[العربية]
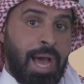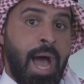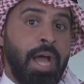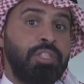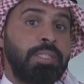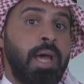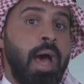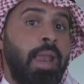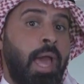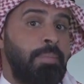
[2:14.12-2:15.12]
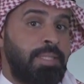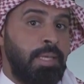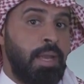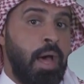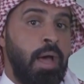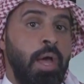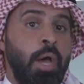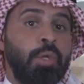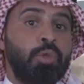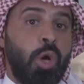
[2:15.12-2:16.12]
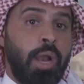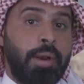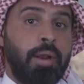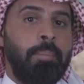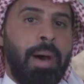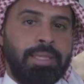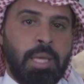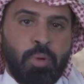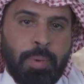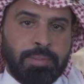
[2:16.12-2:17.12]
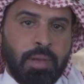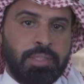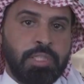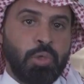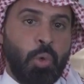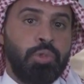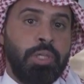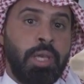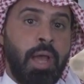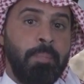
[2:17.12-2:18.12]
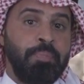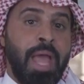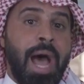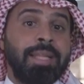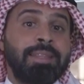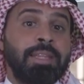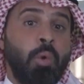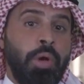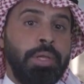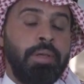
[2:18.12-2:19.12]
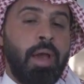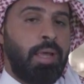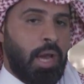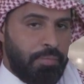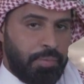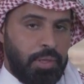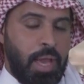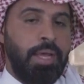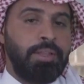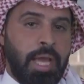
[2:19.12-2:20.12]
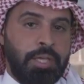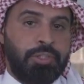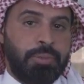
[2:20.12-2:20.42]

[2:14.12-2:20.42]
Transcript: حاجز الخمسين دولار بعد مبادرة السعودية الطوعية لخفض الإنتاج